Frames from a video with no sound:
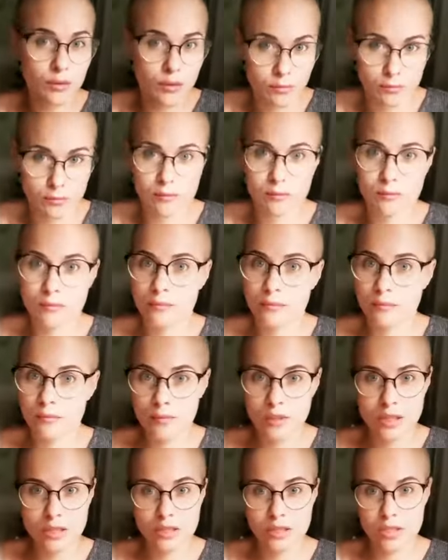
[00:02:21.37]
у
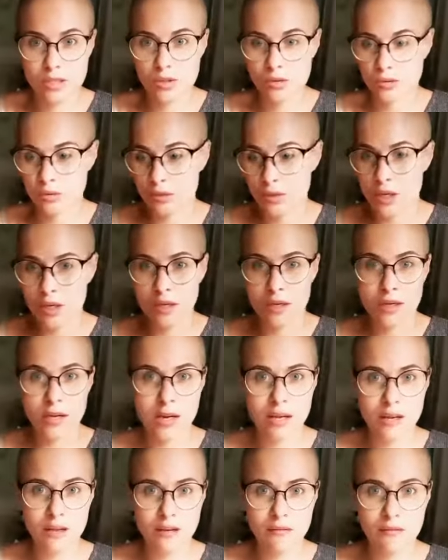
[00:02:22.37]
нас начнет
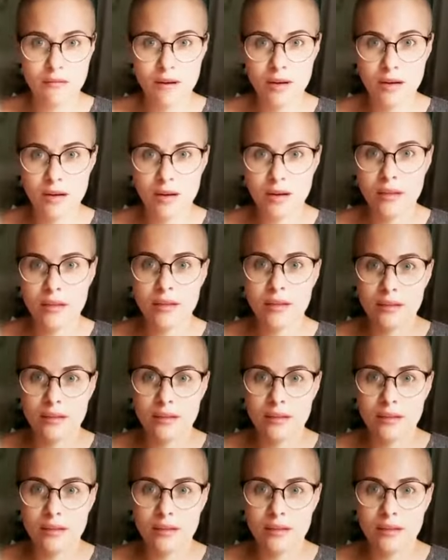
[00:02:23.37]
голова,